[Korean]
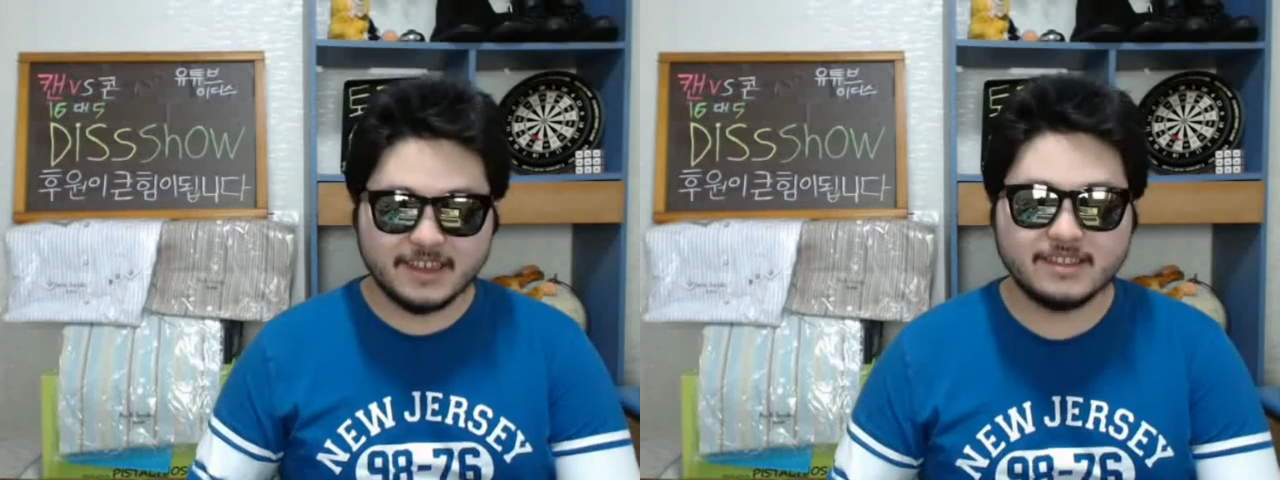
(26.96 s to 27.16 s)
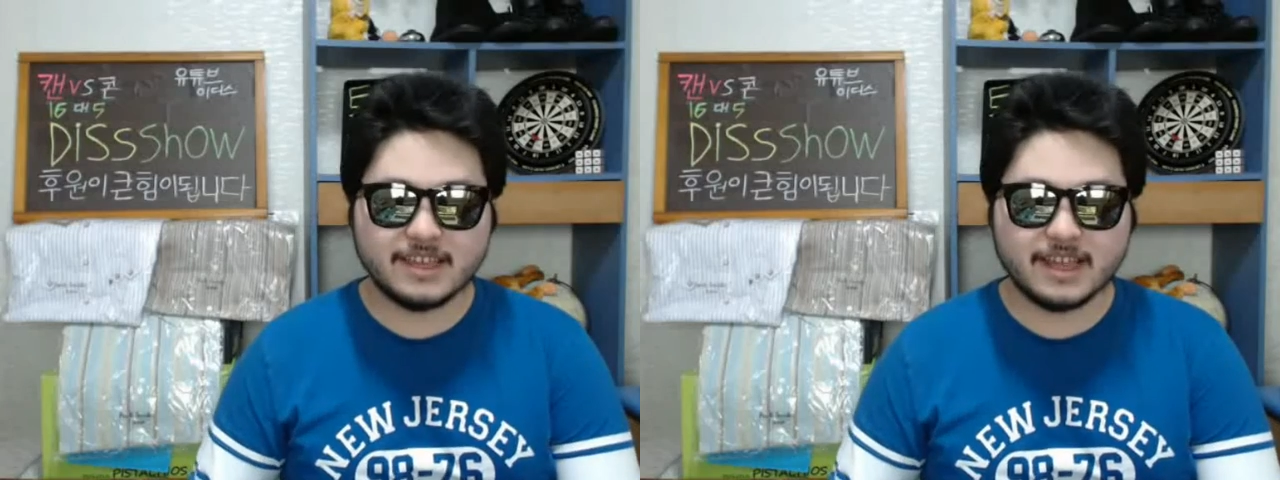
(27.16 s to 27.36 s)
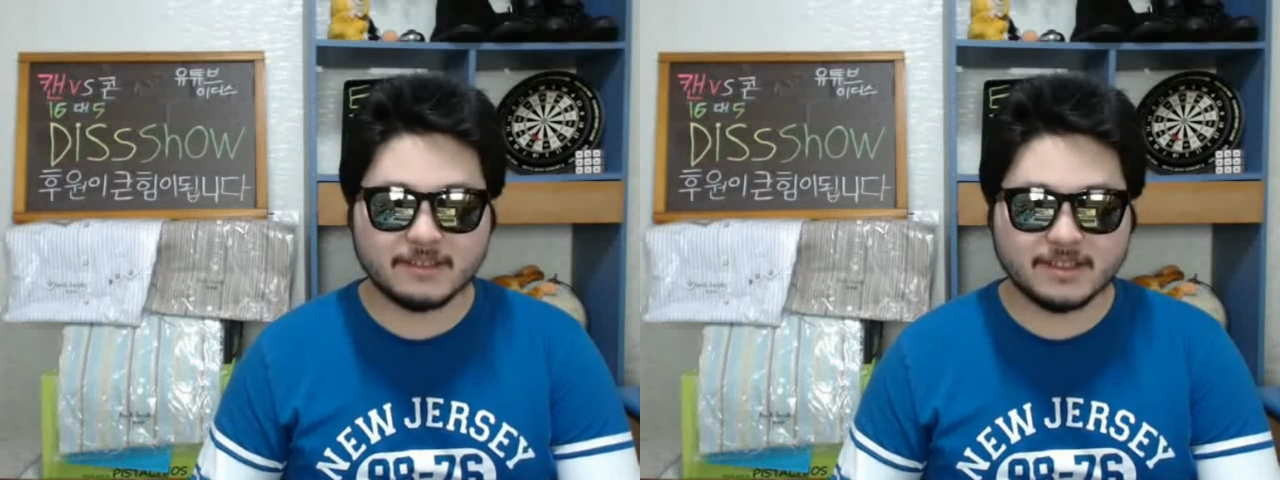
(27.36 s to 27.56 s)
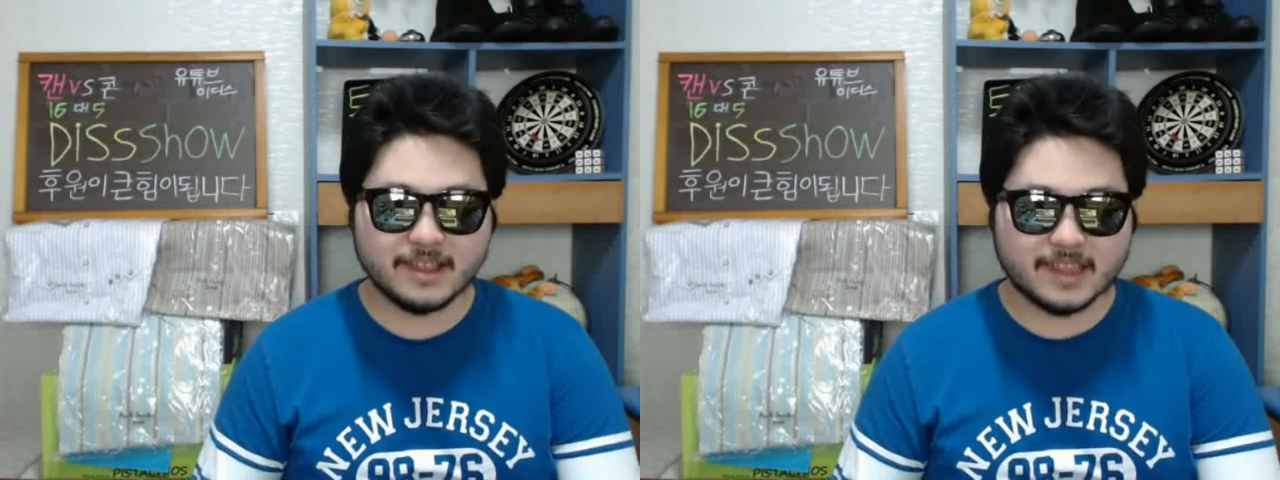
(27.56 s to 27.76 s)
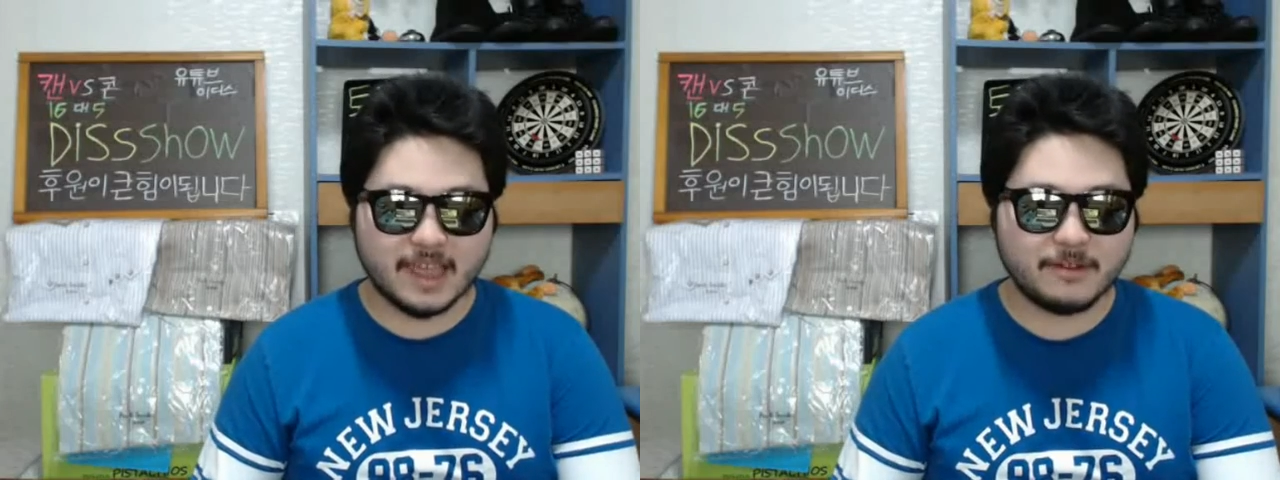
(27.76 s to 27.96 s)
네가
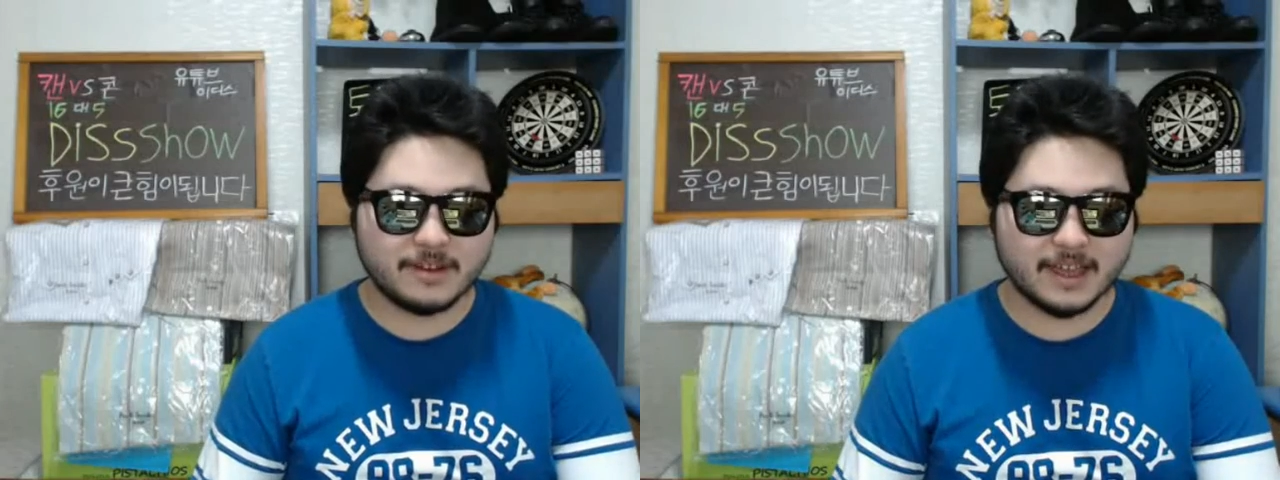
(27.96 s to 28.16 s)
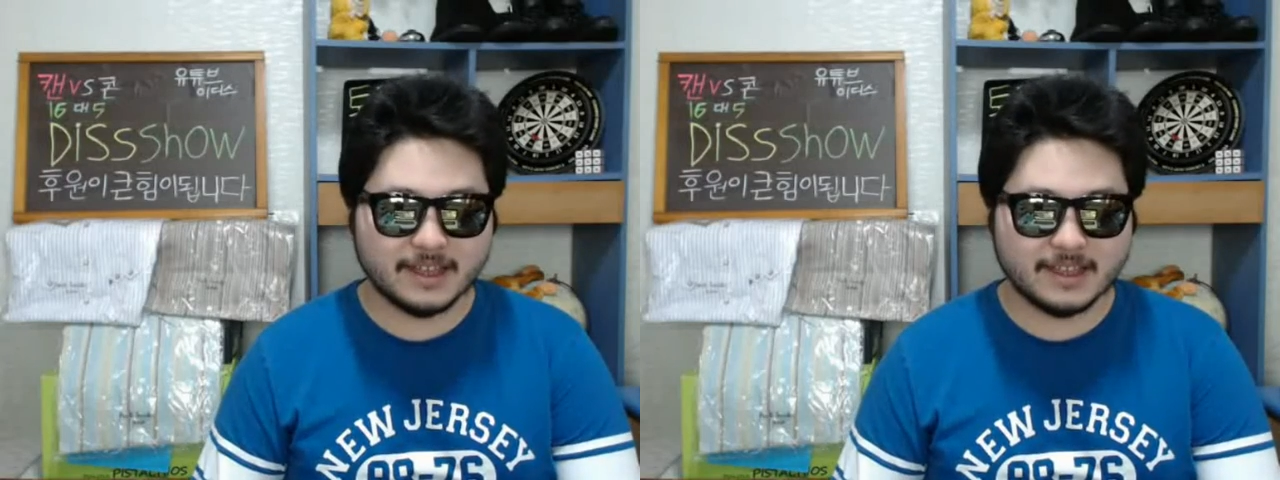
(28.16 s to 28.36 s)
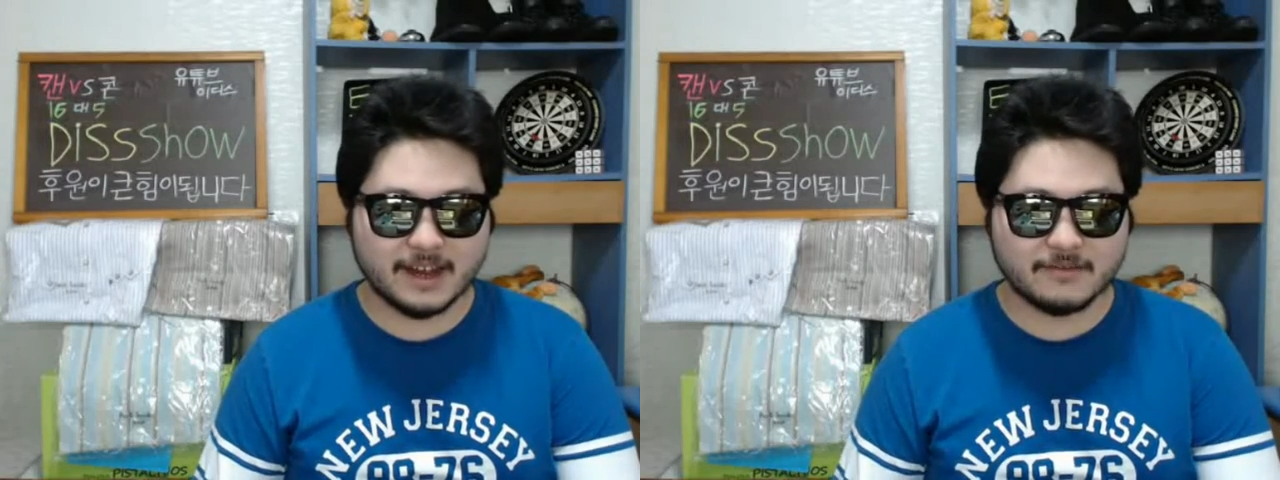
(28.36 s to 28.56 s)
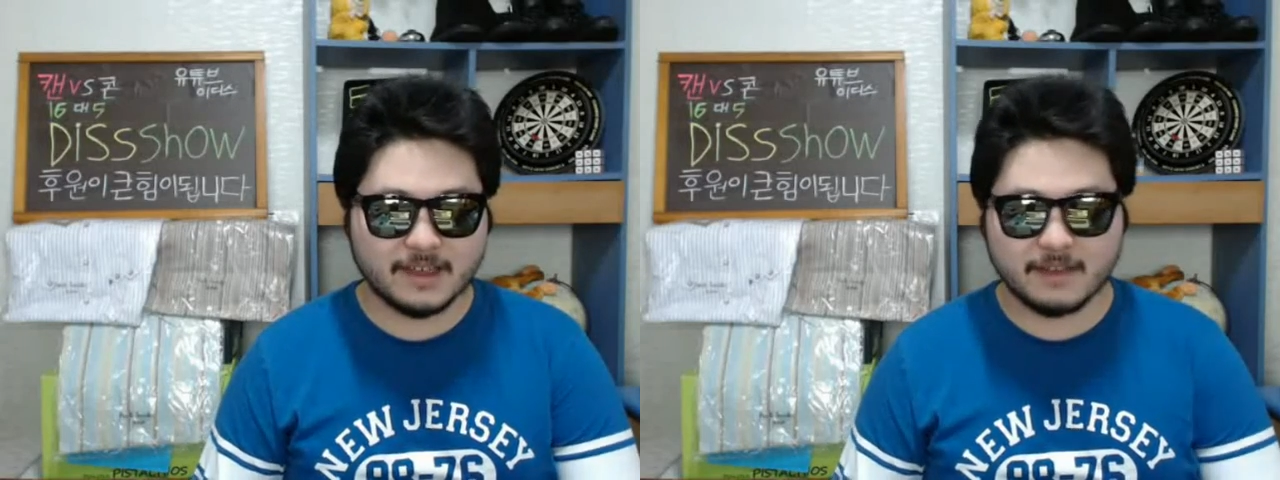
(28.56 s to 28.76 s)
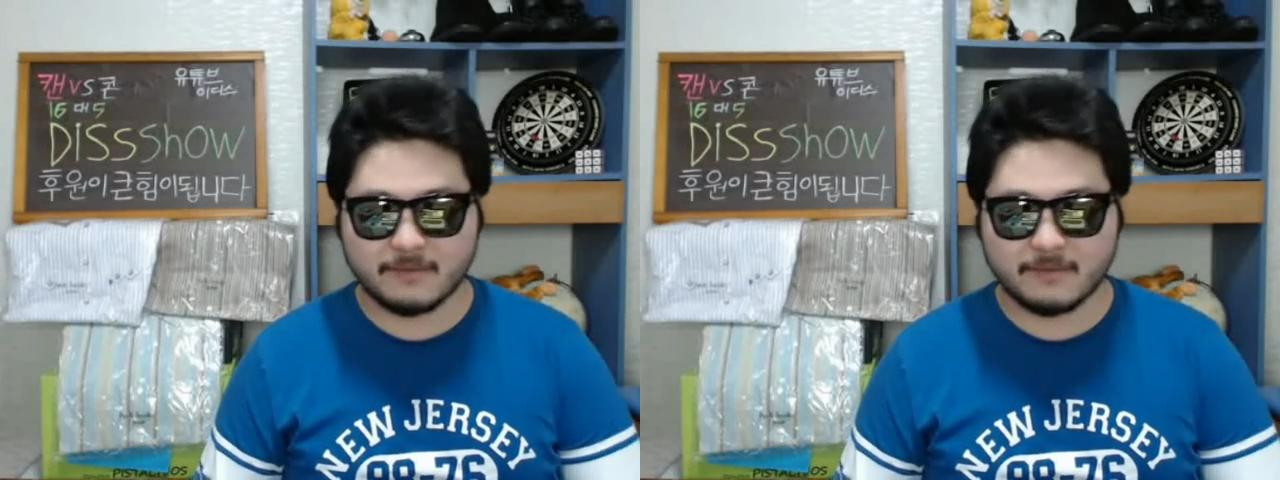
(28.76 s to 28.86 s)
뭔데 대머리가 되라고 해?